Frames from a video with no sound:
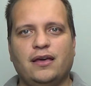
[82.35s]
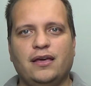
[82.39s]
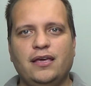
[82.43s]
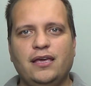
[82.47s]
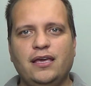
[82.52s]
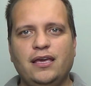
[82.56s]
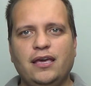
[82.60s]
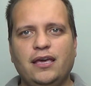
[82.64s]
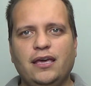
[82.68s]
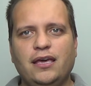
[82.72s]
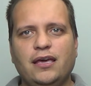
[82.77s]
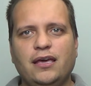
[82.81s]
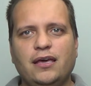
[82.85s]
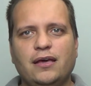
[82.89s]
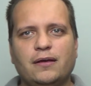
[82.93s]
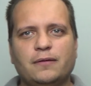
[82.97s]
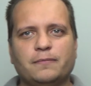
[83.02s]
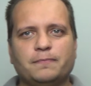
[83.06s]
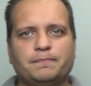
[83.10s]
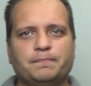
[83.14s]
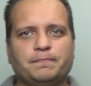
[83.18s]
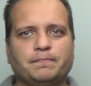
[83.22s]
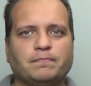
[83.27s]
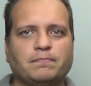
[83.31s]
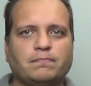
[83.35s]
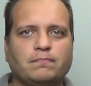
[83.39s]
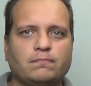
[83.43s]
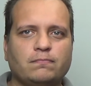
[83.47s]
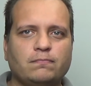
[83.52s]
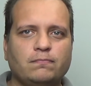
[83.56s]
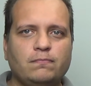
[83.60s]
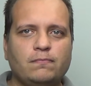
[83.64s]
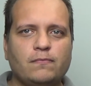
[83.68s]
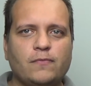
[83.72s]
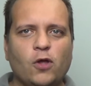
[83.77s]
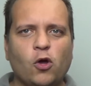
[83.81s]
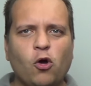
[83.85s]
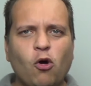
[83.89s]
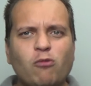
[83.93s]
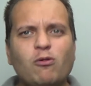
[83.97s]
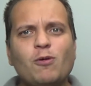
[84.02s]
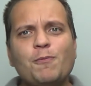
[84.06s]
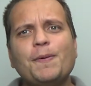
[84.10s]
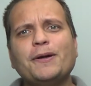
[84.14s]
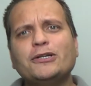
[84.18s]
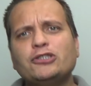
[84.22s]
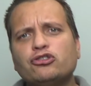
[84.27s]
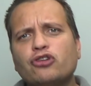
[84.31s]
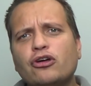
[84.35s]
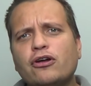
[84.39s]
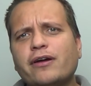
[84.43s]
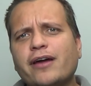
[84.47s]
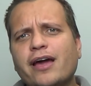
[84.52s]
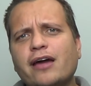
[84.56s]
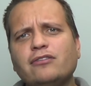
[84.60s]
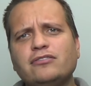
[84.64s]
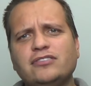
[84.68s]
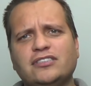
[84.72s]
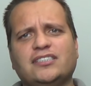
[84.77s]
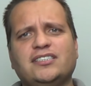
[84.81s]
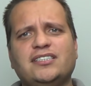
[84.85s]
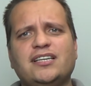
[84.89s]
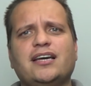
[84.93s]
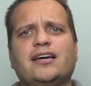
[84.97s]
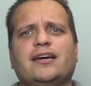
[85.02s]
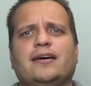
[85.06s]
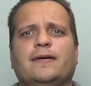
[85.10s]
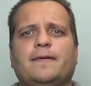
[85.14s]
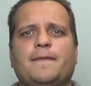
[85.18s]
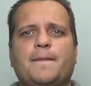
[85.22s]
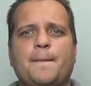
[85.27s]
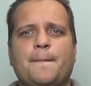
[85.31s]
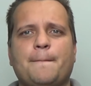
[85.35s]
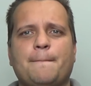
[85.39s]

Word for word: E, como pastor, eu quero dizer